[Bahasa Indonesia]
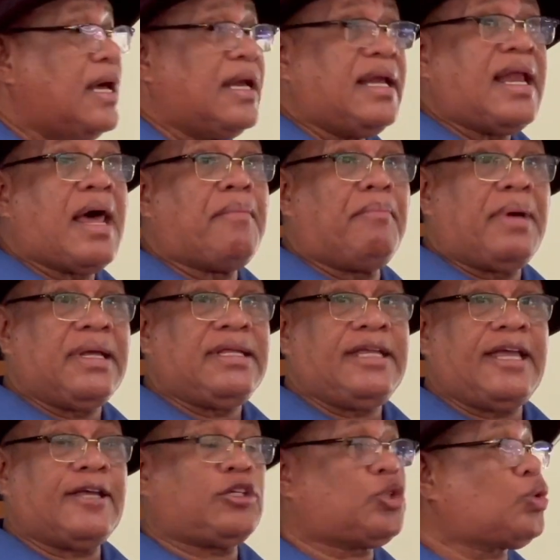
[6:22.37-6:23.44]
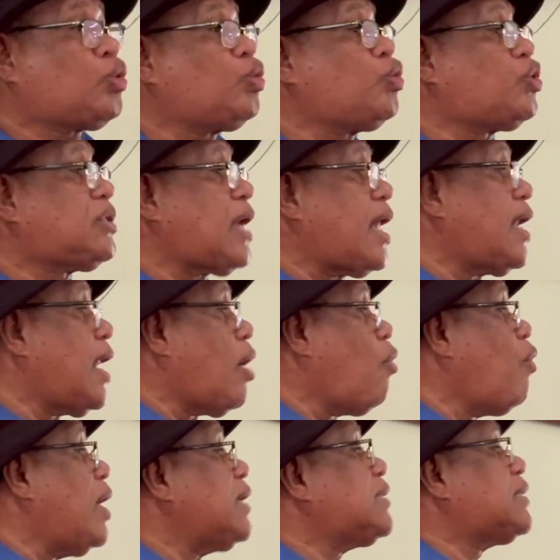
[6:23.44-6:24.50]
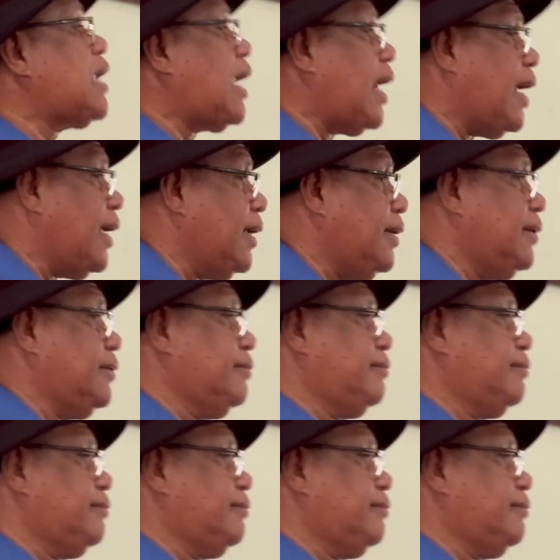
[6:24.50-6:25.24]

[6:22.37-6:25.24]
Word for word: namanya Susana Wesley.